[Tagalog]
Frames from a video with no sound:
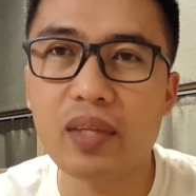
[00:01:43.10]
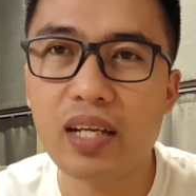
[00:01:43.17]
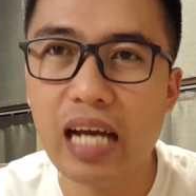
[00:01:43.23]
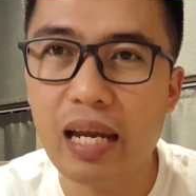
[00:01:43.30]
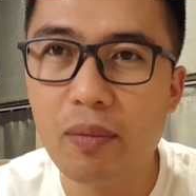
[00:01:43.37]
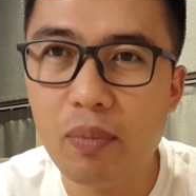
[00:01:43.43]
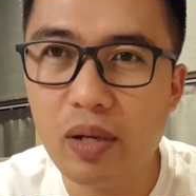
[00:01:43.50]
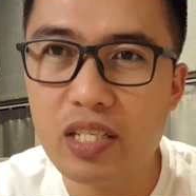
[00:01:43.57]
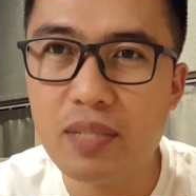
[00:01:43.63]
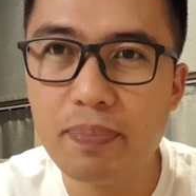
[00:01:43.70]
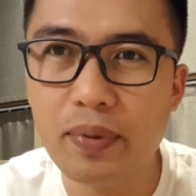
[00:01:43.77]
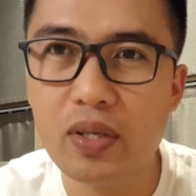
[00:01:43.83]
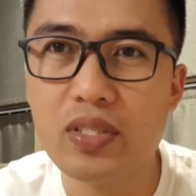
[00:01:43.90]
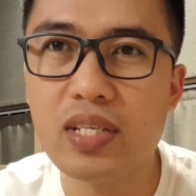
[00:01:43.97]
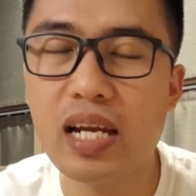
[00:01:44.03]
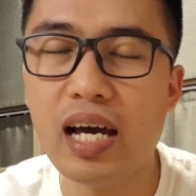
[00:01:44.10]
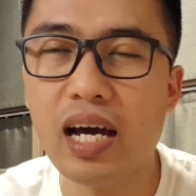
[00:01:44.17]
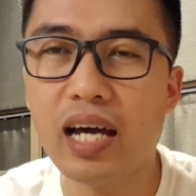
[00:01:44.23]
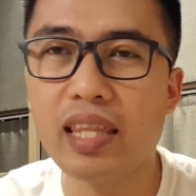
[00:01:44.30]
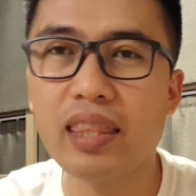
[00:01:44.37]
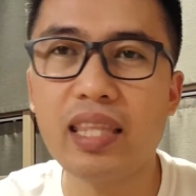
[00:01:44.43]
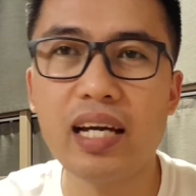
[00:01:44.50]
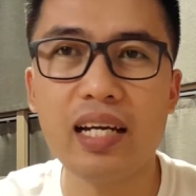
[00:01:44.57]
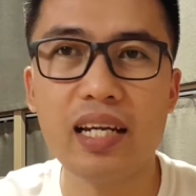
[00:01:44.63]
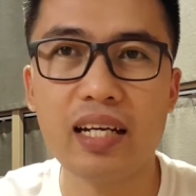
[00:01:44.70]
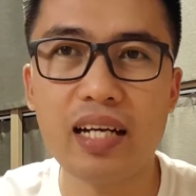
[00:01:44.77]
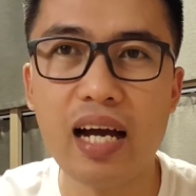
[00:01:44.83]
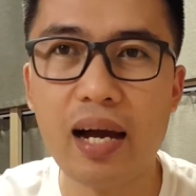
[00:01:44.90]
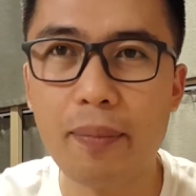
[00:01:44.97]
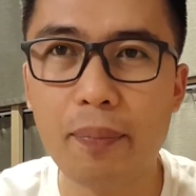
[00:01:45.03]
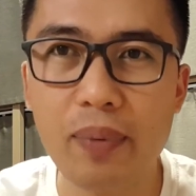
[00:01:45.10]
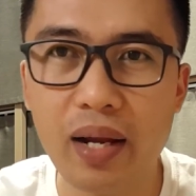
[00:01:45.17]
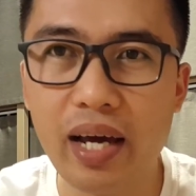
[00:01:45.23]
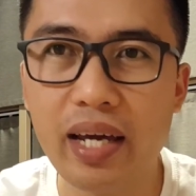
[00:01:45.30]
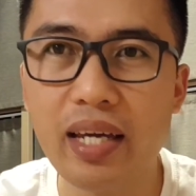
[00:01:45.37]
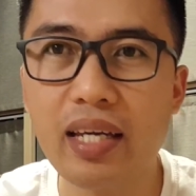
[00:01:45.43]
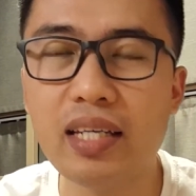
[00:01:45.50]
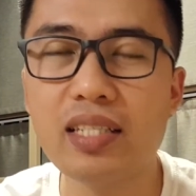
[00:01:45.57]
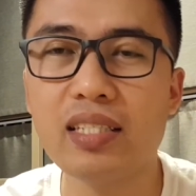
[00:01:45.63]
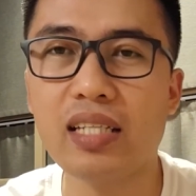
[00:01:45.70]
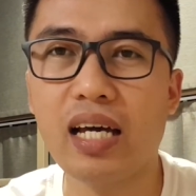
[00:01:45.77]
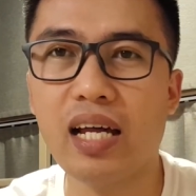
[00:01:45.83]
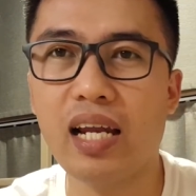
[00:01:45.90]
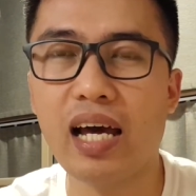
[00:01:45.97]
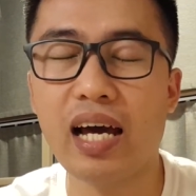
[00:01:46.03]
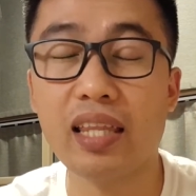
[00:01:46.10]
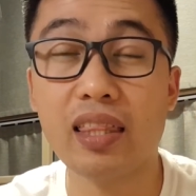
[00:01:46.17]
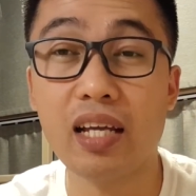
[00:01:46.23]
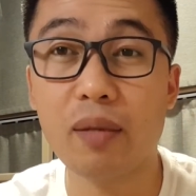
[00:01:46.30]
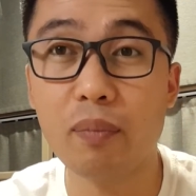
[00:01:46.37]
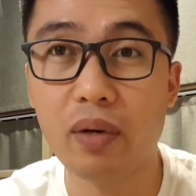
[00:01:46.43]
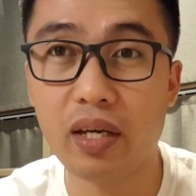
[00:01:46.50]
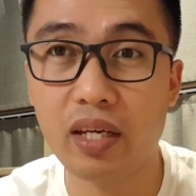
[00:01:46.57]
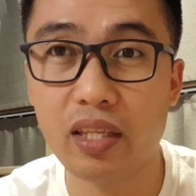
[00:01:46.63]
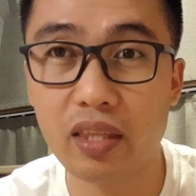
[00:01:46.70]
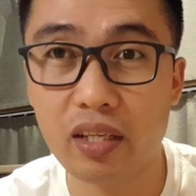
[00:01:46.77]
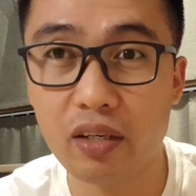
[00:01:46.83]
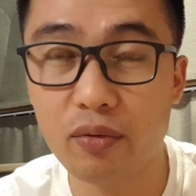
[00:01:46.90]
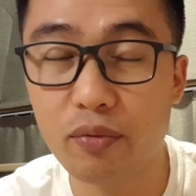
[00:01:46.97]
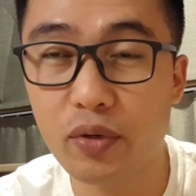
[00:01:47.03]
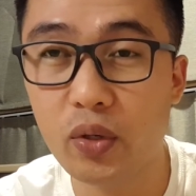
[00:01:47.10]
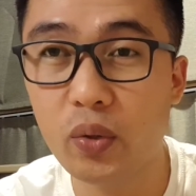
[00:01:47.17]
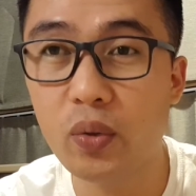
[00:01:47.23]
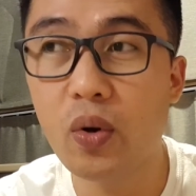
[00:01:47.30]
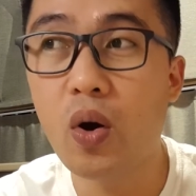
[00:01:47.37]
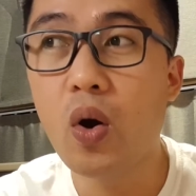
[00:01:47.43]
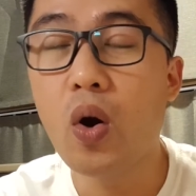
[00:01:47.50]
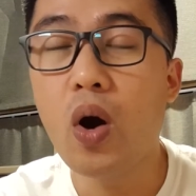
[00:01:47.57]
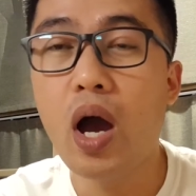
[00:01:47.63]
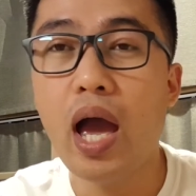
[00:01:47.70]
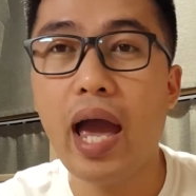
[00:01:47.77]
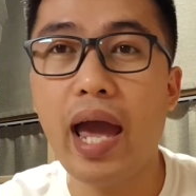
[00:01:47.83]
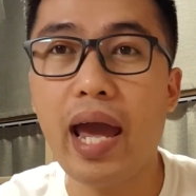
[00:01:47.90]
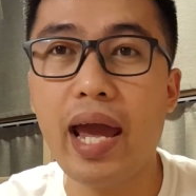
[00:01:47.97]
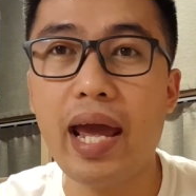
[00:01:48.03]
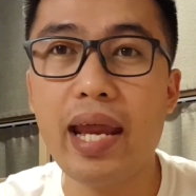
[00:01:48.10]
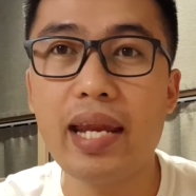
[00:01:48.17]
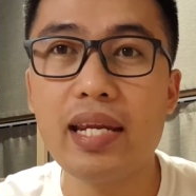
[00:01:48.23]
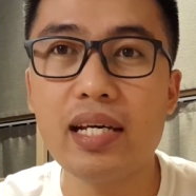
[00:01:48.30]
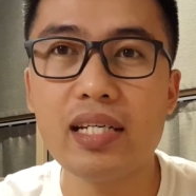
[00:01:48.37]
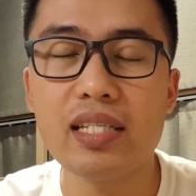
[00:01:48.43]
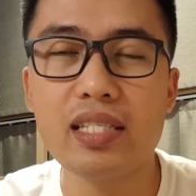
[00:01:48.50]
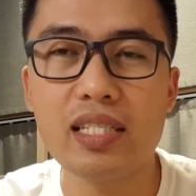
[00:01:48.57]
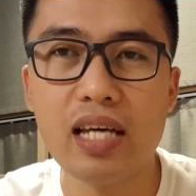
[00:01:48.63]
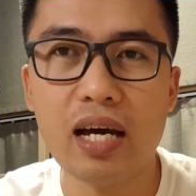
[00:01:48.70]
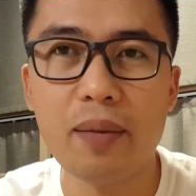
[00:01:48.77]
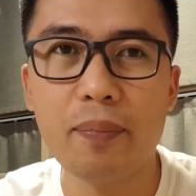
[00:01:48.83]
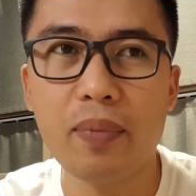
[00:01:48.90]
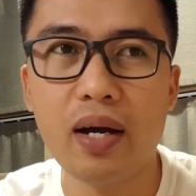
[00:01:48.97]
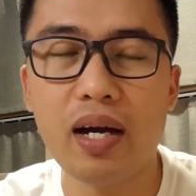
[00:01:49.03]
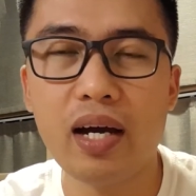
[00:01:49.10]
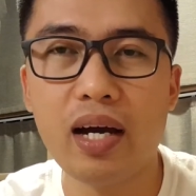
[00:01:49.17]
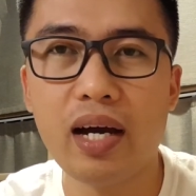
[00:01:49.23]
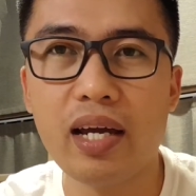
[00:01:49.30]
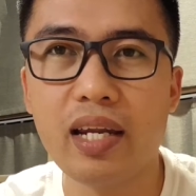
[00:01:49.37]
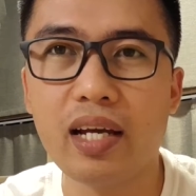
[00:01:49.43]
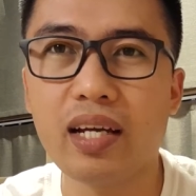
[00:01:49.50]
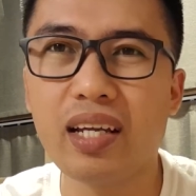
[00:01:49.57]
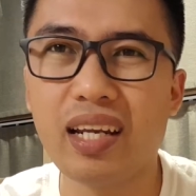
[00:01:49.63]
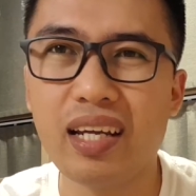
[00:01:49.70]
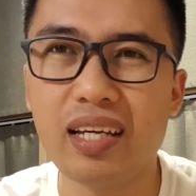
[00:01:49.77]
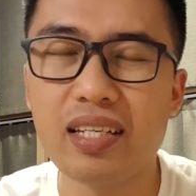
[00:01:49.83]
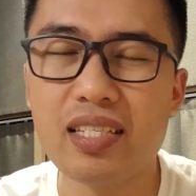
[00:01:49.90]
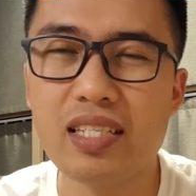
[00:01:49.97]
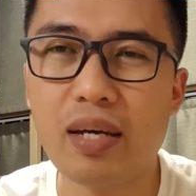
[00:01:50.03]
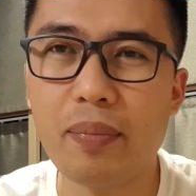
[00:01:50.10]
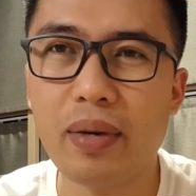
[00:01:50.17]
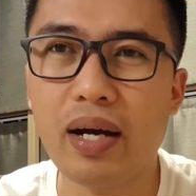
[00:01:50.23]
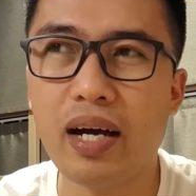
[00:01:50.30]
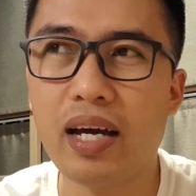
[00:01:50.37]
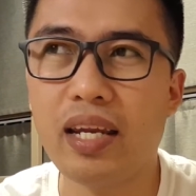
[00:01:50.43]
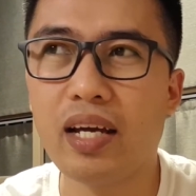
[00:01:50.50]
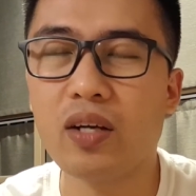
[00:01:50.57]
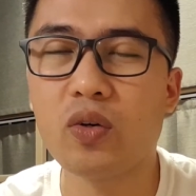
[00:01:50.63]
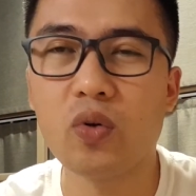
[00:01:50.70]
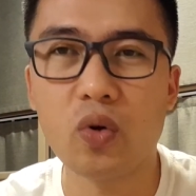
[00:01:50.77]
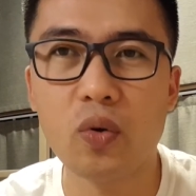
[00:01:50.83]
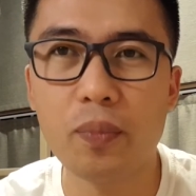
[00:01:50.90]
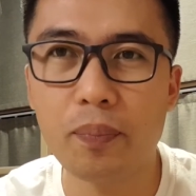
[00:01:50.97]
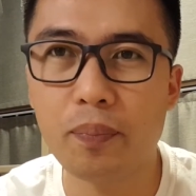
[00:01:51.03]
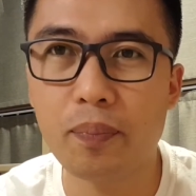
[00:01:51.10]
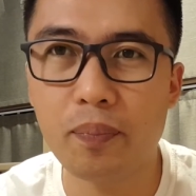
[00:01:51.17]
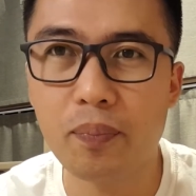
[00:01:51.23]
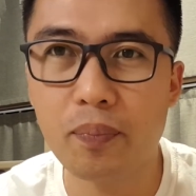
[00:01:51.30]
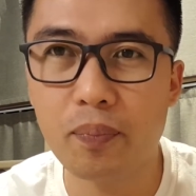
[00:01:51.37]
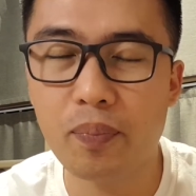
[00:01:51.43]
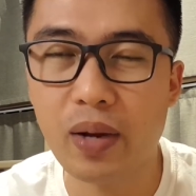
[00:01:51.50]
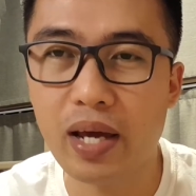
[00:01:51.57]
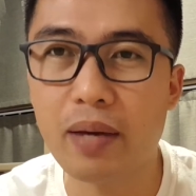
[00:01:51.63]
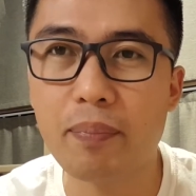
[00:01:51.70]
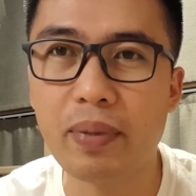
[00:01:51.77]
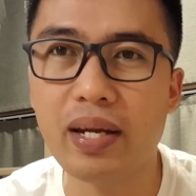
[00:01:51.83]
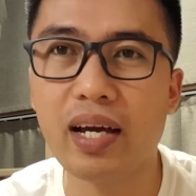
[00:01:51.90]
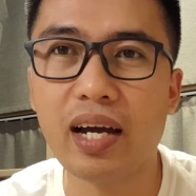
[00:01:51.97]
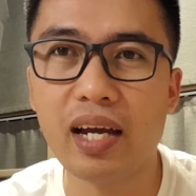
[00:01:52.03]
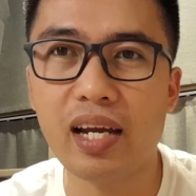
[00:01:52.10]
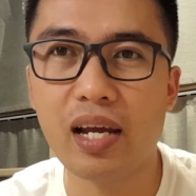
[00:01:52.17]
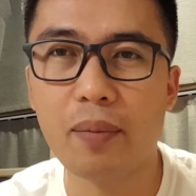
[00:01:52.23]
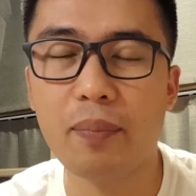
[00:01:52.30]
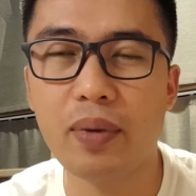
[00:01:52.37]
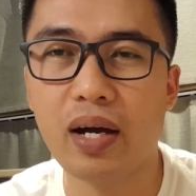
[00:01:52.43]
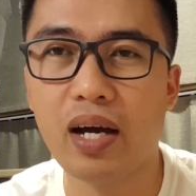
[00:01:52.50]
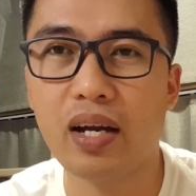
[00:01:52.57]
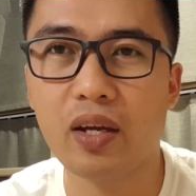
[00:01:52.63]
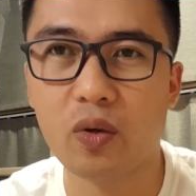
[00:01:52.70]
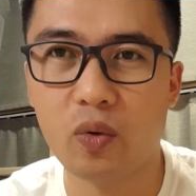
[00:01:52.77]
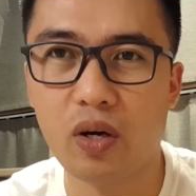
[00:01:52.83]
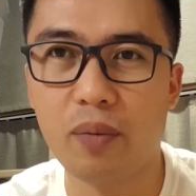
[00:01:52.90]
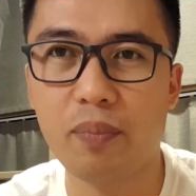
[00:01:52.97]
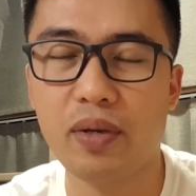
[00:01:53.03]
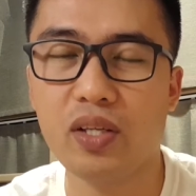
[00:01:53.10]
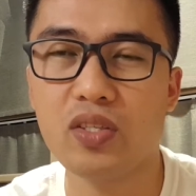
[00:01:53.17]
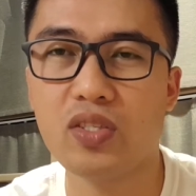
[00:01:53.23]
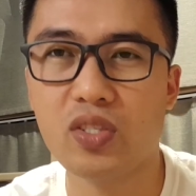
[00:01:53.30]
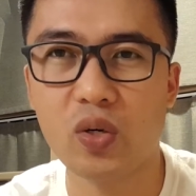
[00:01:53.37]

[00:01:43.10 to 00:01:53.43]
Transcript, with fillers: God bless po sa lahat ng nag apply sa lahat ng may interview and sa mga nag sa mga nagko mag-apply pa ng ganang mga requirements.